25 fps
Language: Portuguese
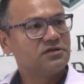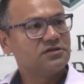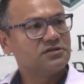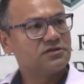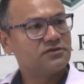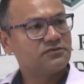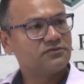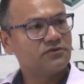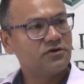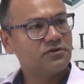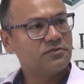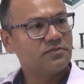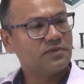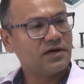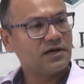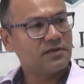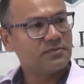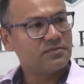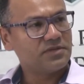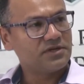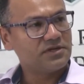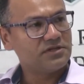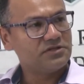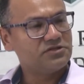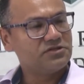já foi
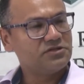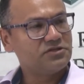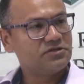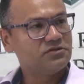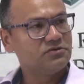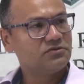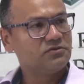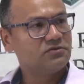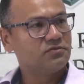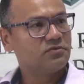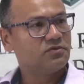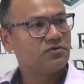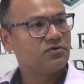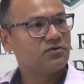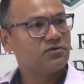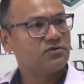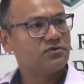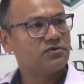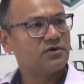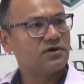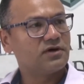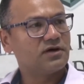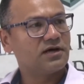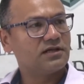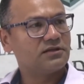apreendido
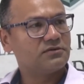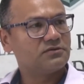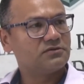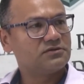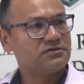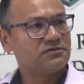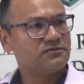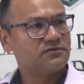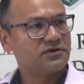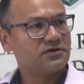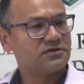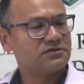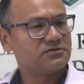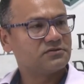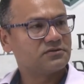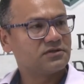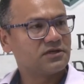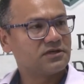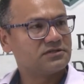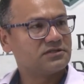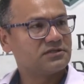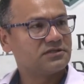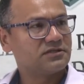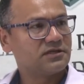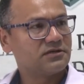por atos
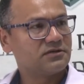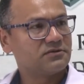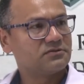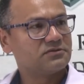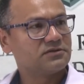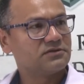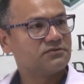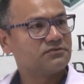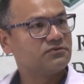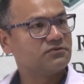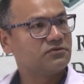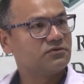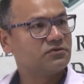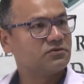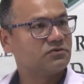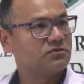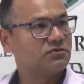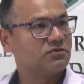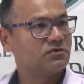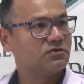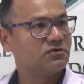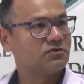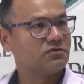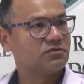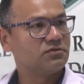infracionais análogos a furto,
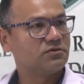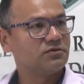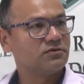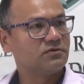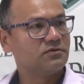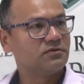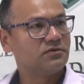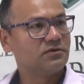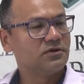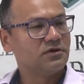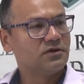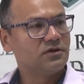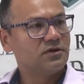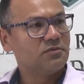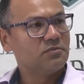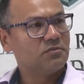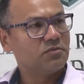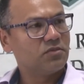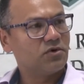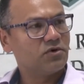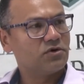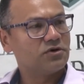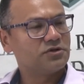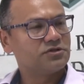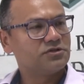roubo,
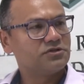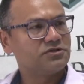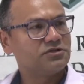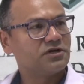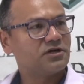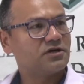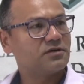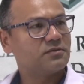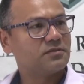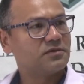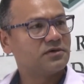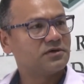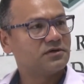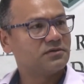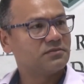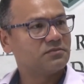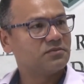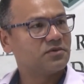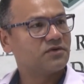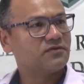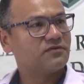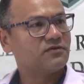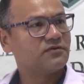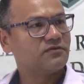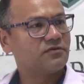porte de arma,
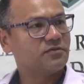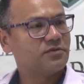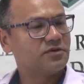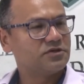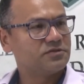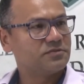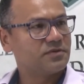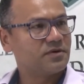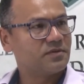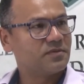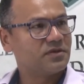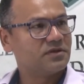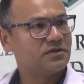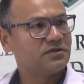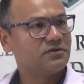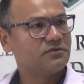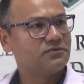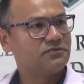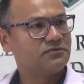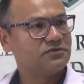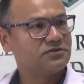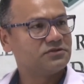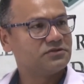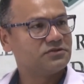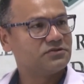provavelmente para manter o
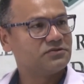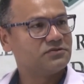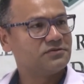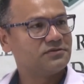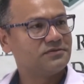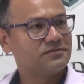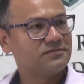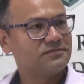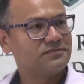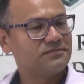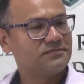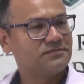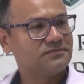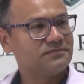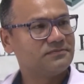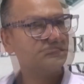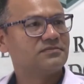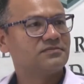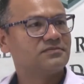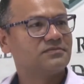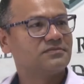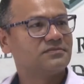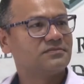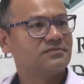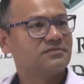vício.
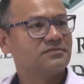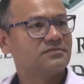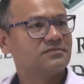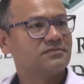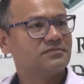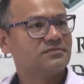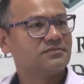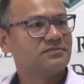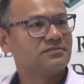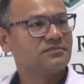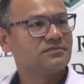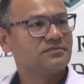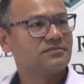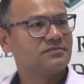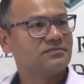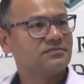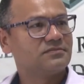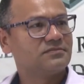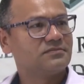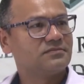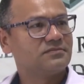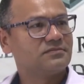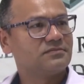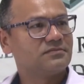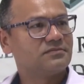Com orientação
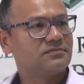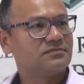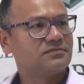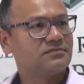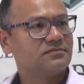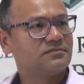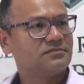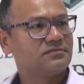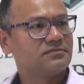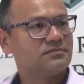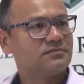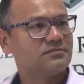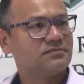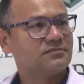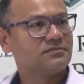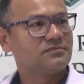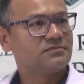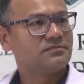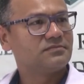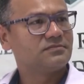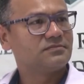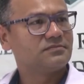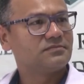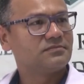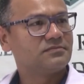para a juventude, né,
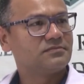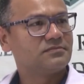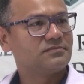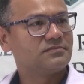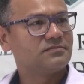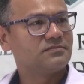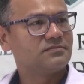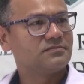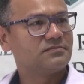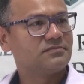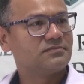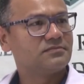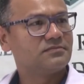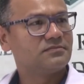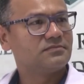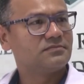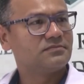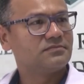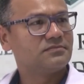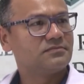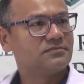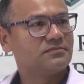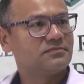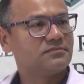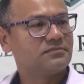que pretende entrar
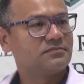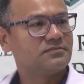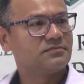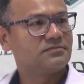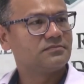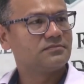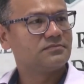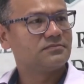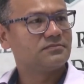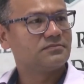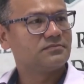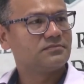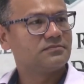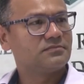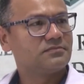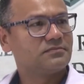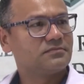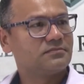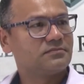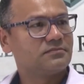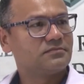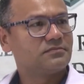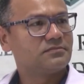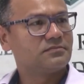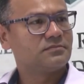nesse mundo pensando ser um
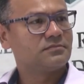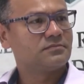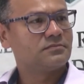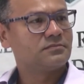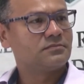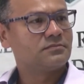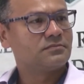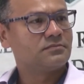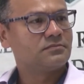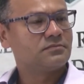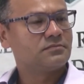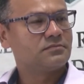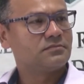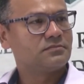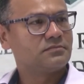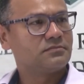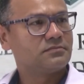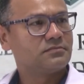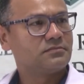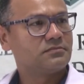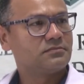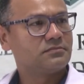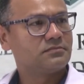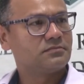mundo fácil, de, de